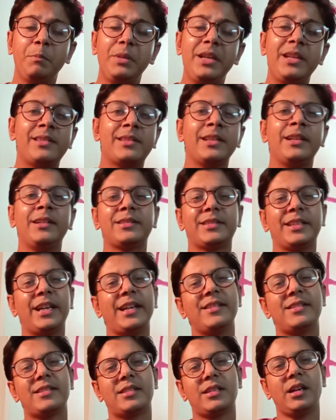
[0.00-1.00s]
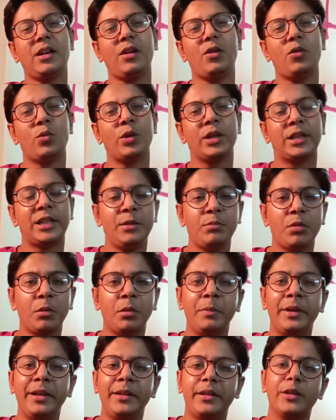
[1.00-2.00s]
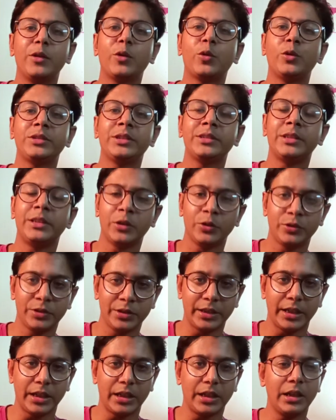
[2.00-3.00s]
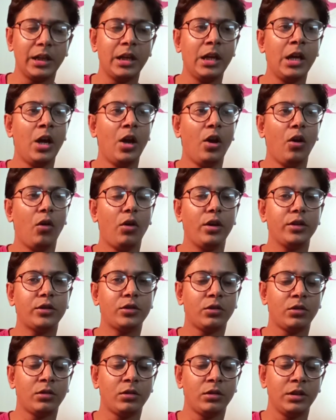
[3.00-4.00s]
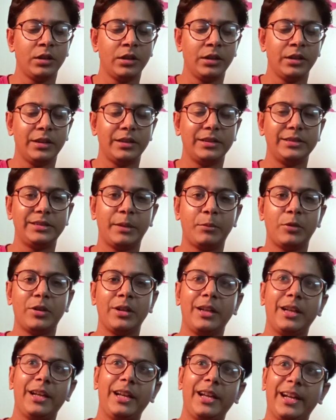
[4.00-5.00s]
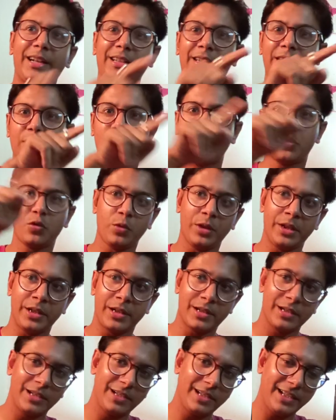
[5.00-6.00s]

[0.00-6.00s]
পিক্সেল সাইজটা ওরা কিভাবে মেনটেন করছে সেটা হচ্ছে দেখার হয়তো যেমন একটা স্কোয়ার